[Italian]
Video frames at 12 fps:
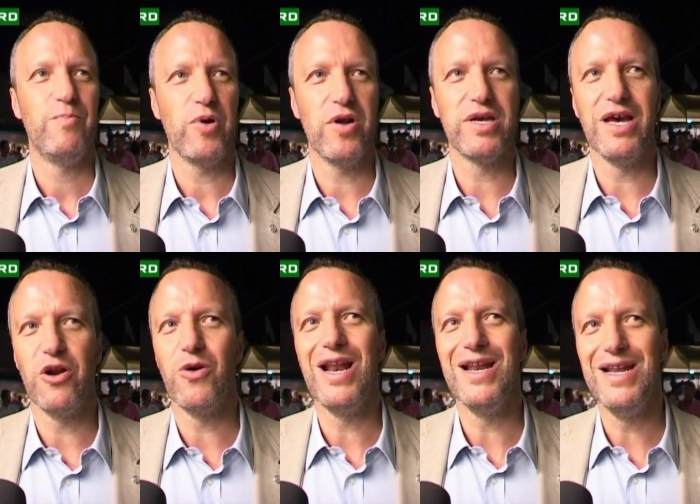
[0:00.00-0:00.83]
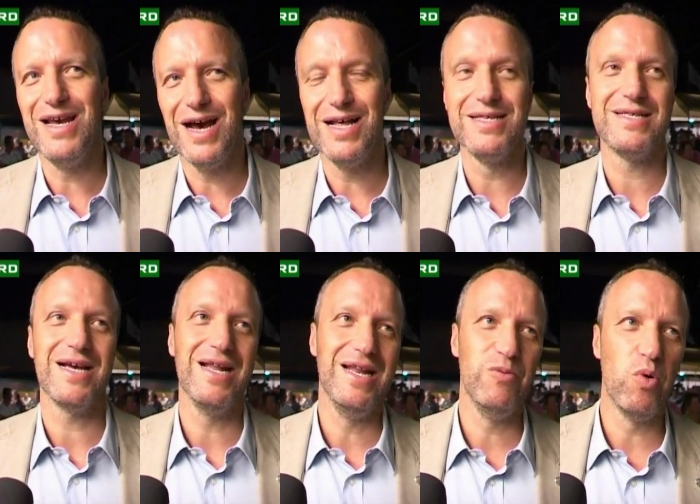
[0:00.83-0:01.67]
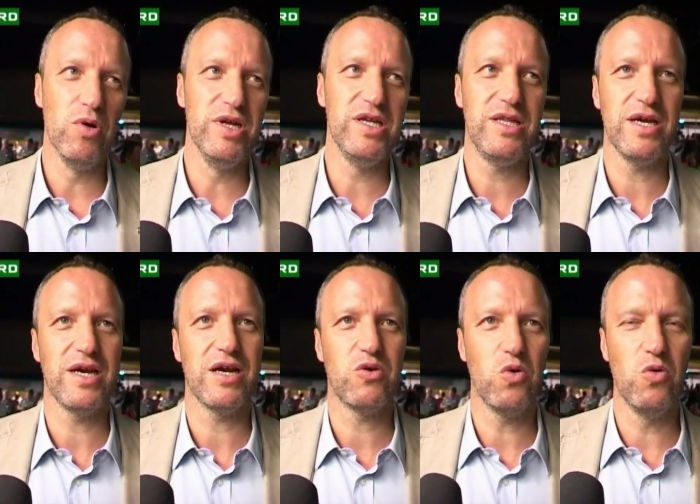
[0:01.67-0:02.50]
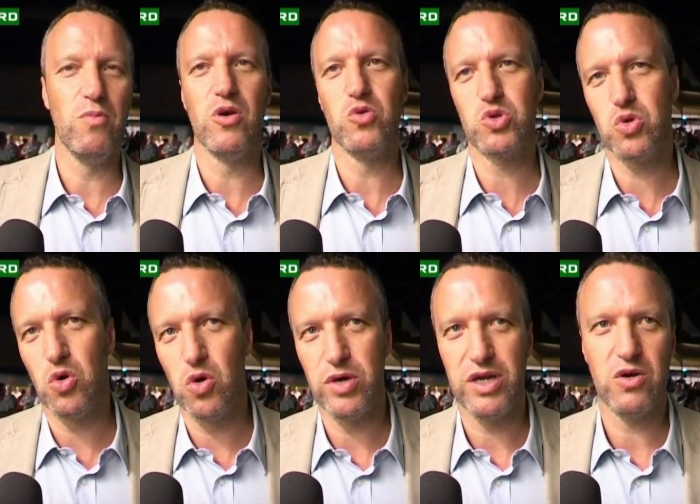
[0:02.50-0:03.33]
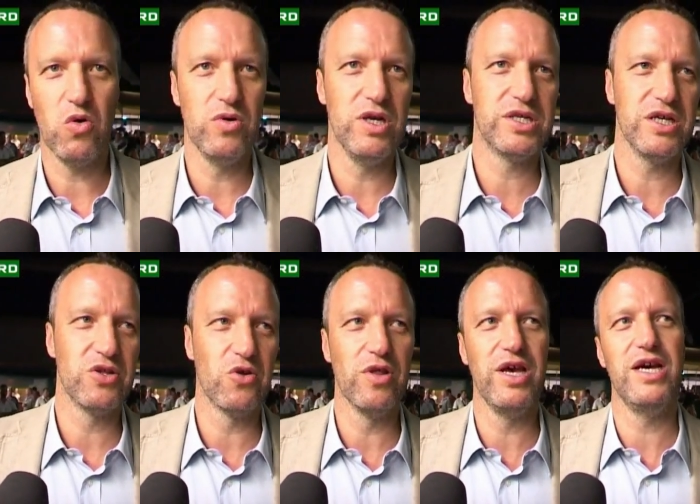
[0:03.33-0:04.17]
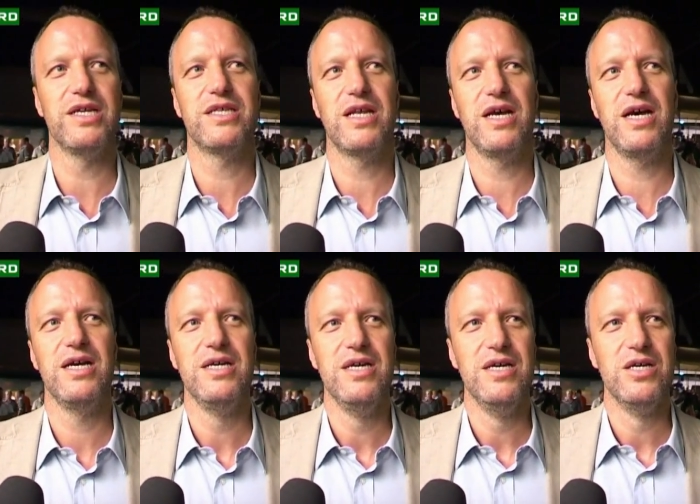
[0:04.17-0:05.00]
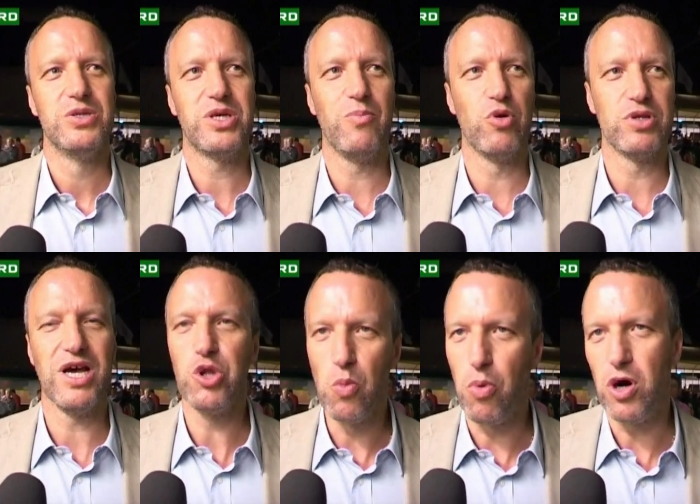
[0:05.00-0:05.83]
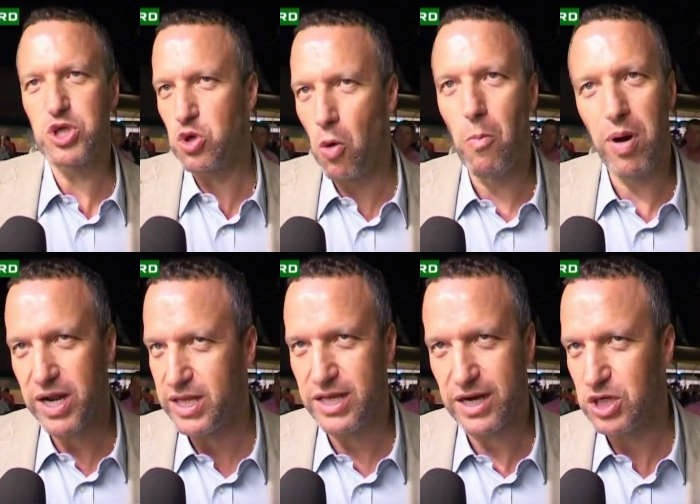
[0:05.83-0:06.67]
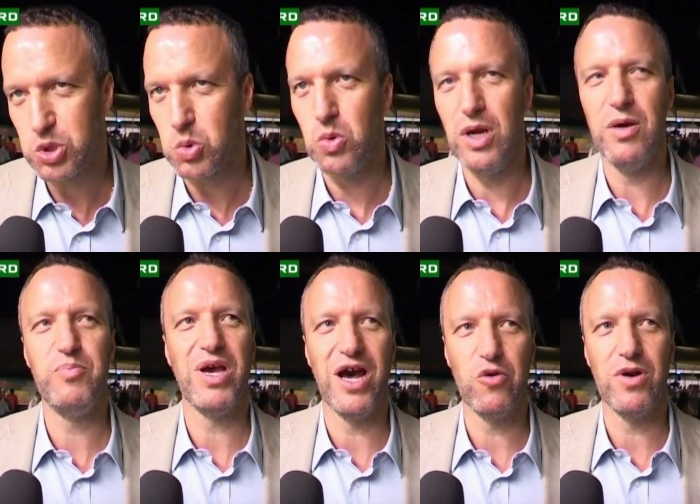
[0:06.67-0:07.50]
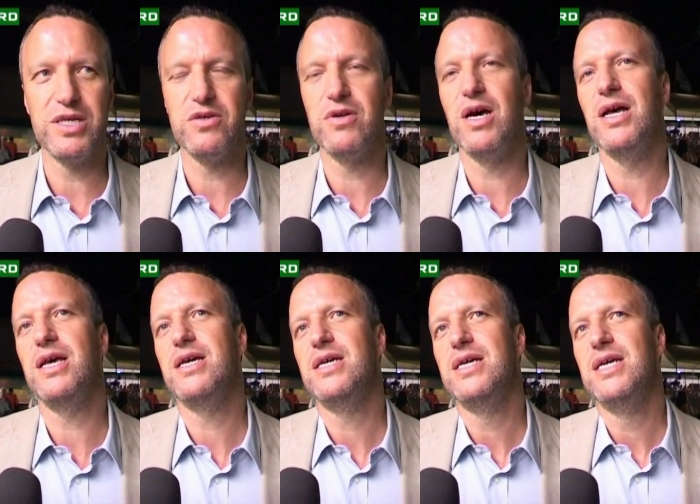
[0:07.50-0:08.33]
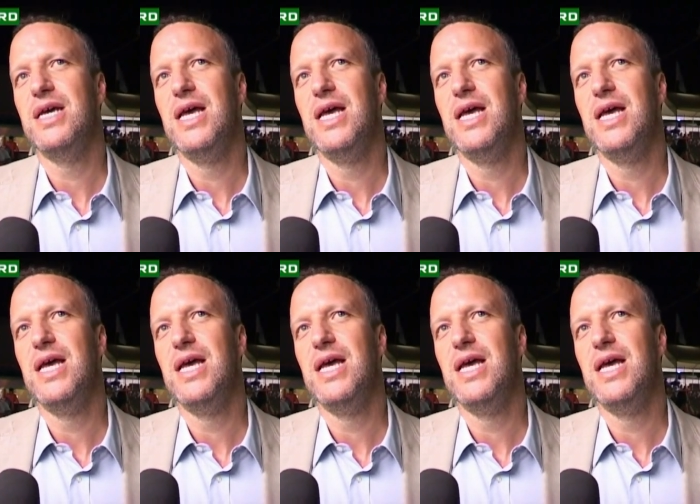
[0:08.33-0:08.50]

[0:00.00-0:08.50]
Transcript: Però è chiaro che l'alleanza alle politiche con Berlusconi, con il centrodestra, ci ha portato un po' a scomparire sul piano nazionale.